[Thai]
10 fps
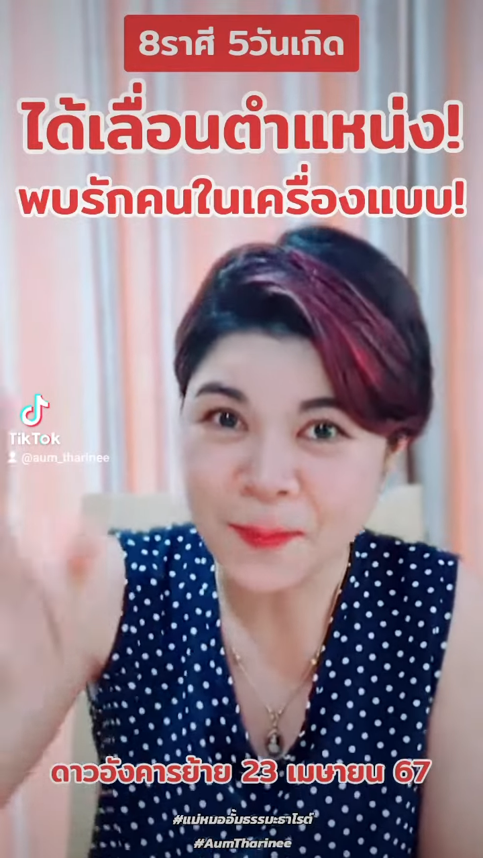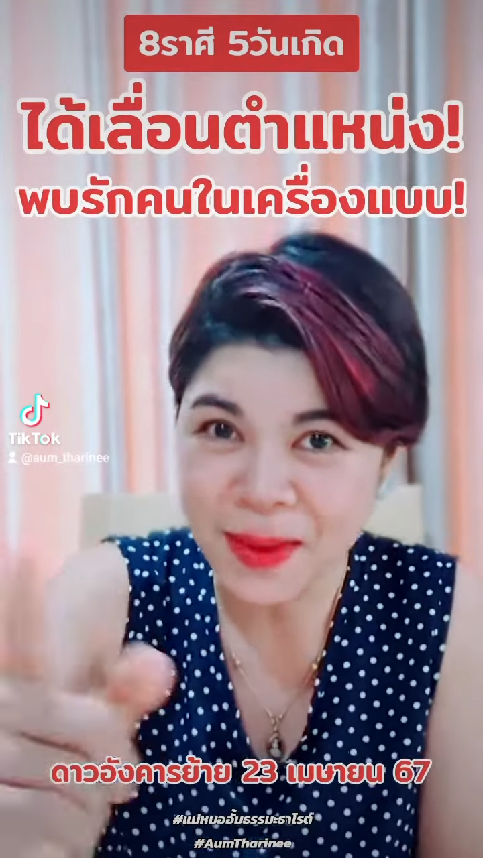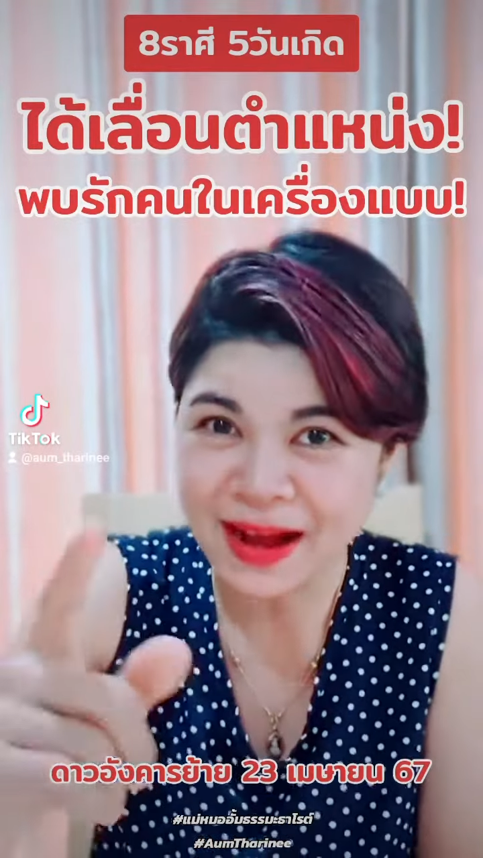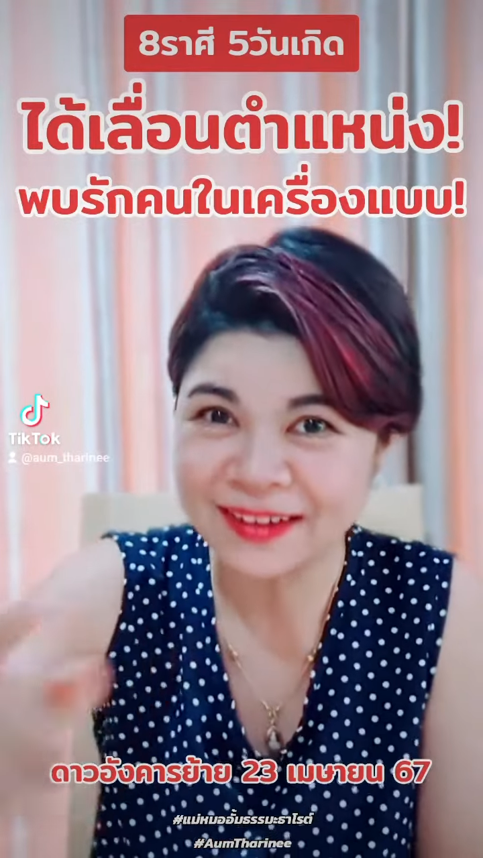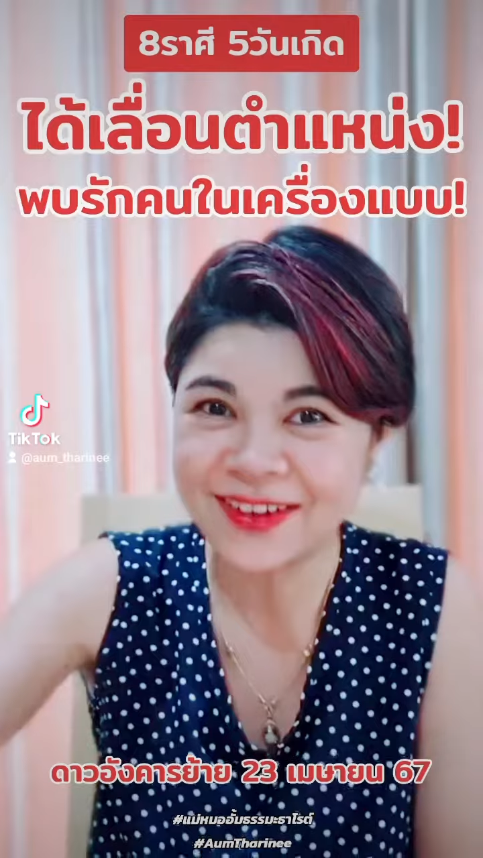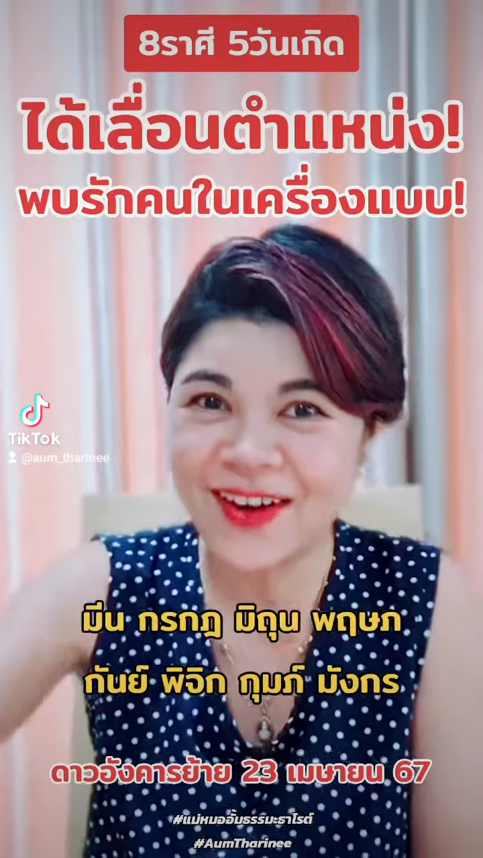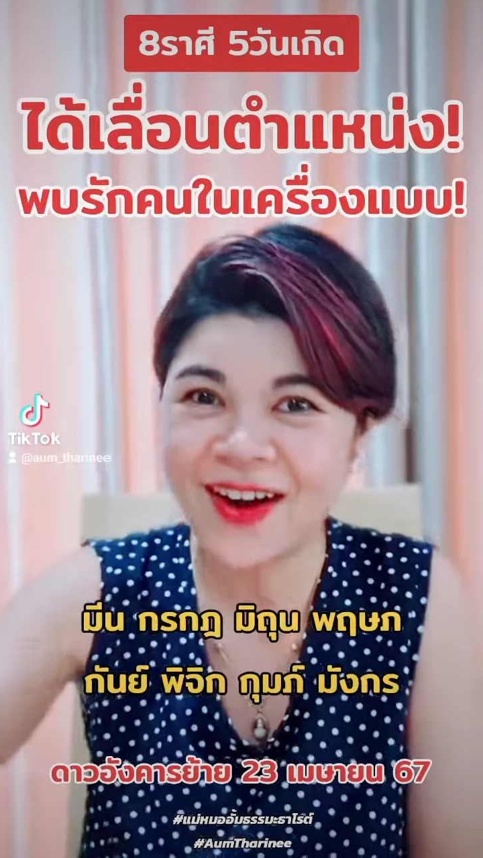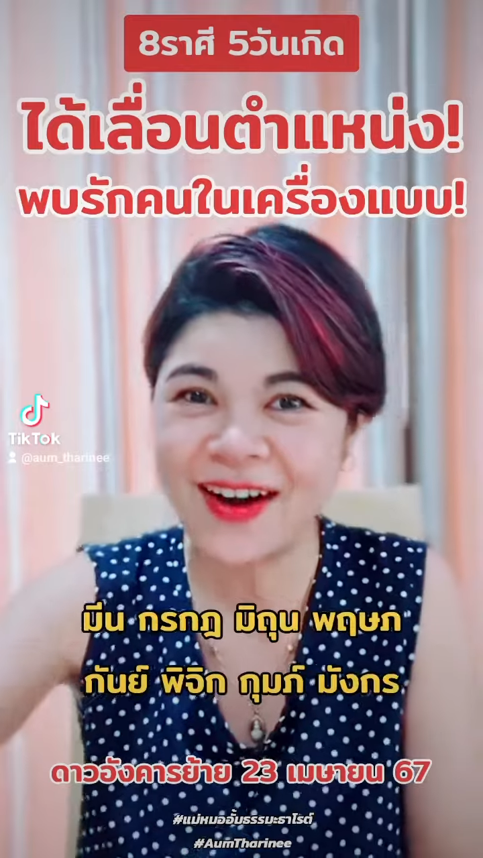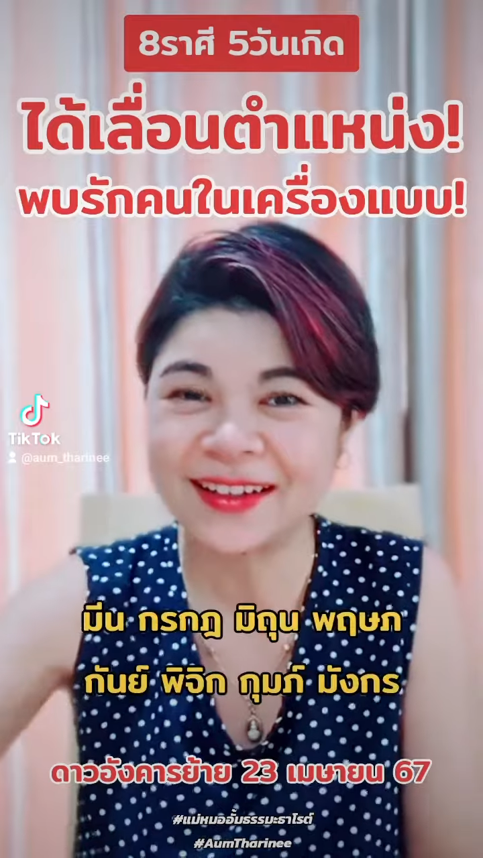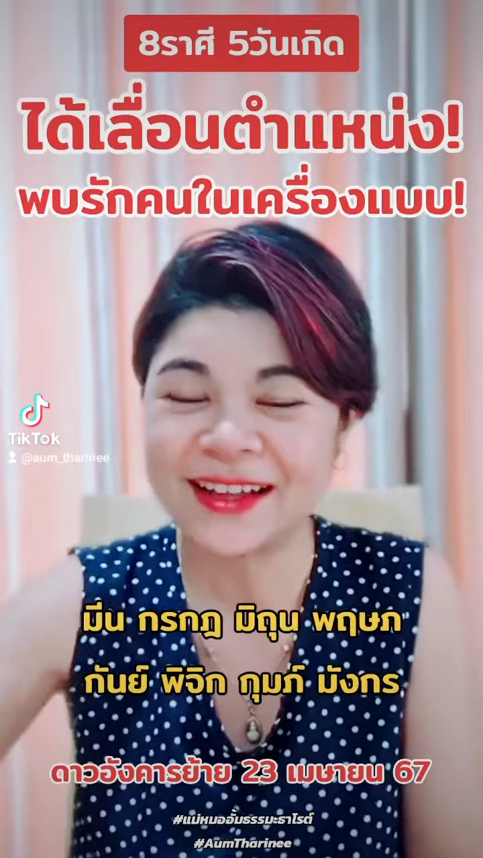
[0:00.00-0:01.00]
มังก
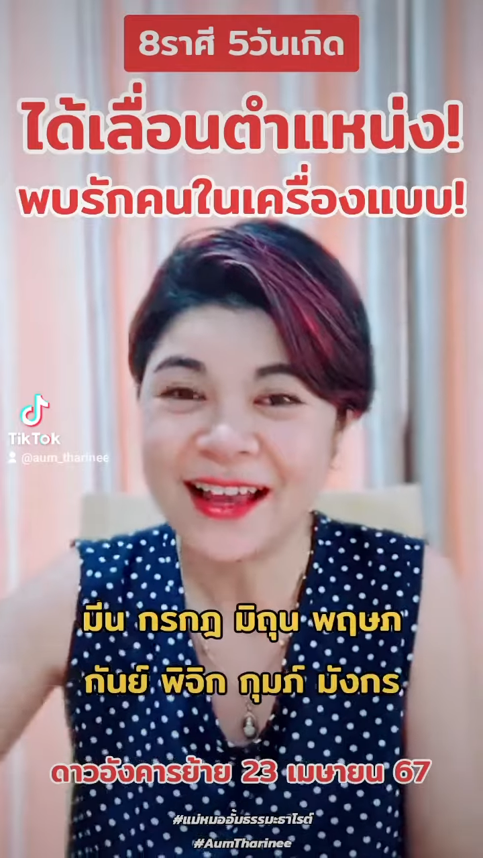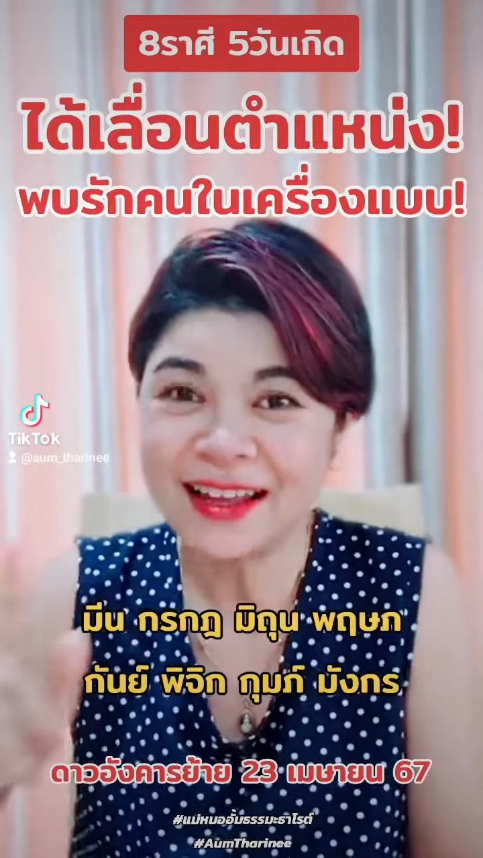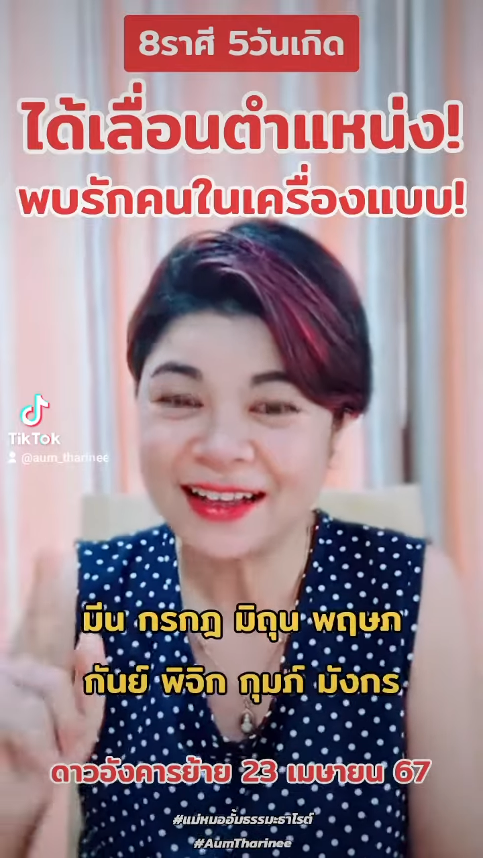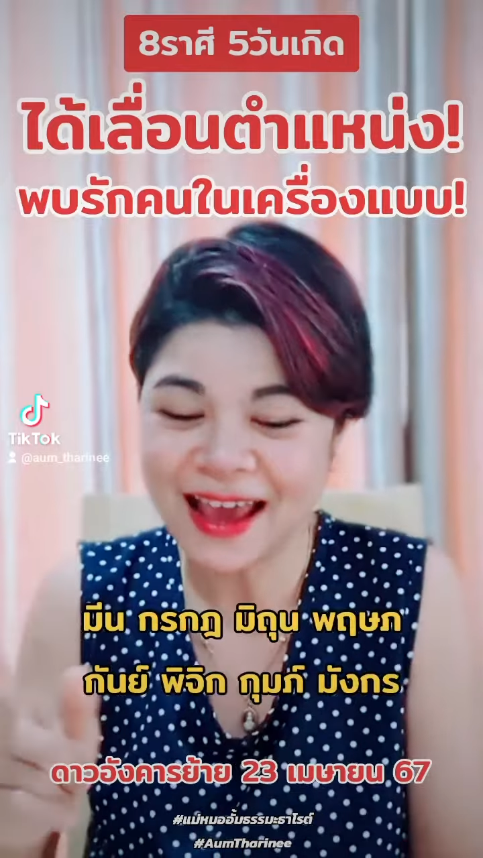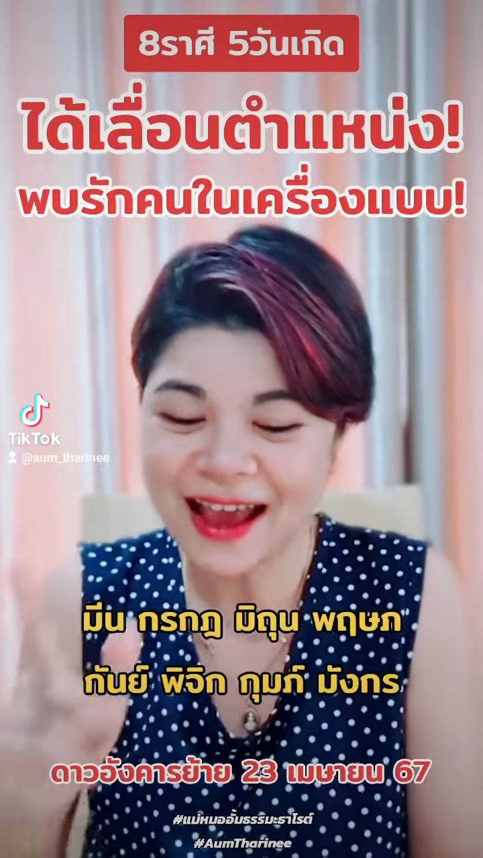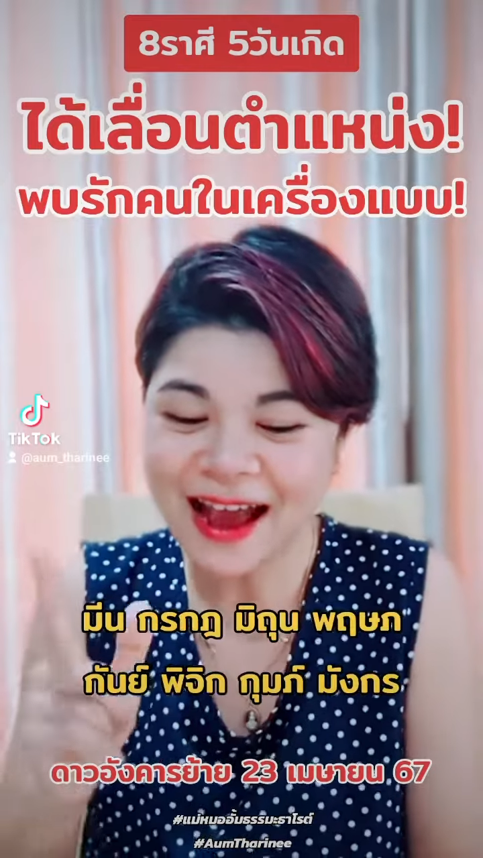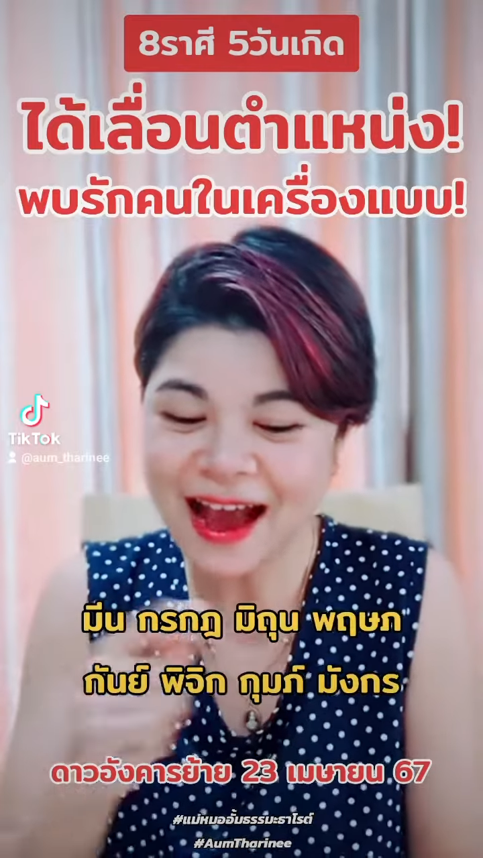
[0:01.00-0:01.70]
ร และ